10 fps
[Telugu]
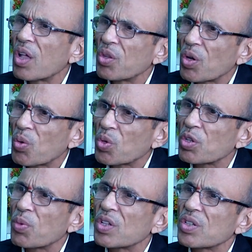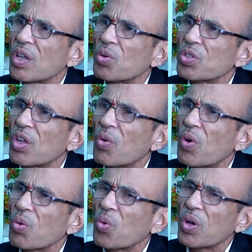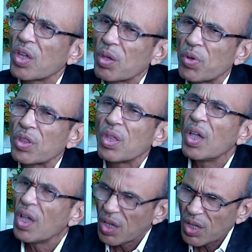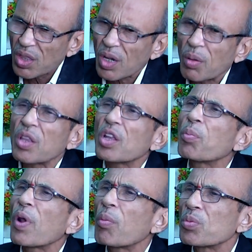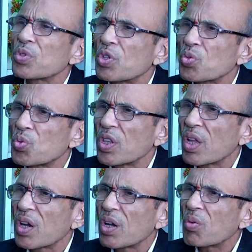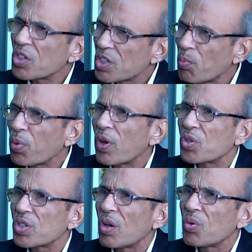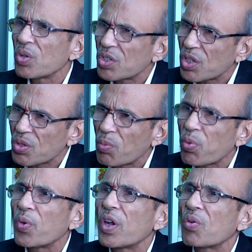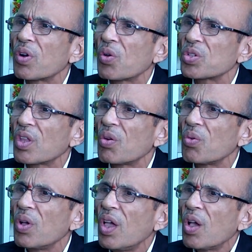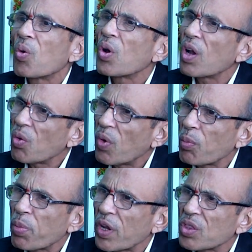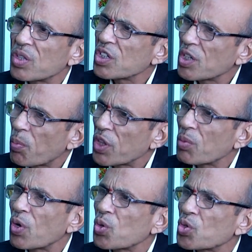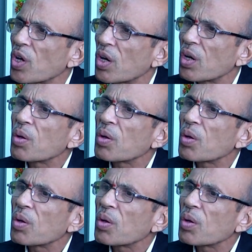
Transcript: ఆధునిక కృత్రిమ రసాయన ఔషధాలు వాడుకొని ఇబ్బంది ఏదైనా అదర్ ప్రాబ్లమ్స్ తెచ్చుకునే దానికంటే కూడా సింపుల్ ఔషధాలు రీసెర్చ్లో ప్రూవ్ అయినటువంటి ఔషధాలు కొన్నాళ్ళు వాడు ప్రయత్నం చేసి ఎప్పుడైతే మనకు షుగర్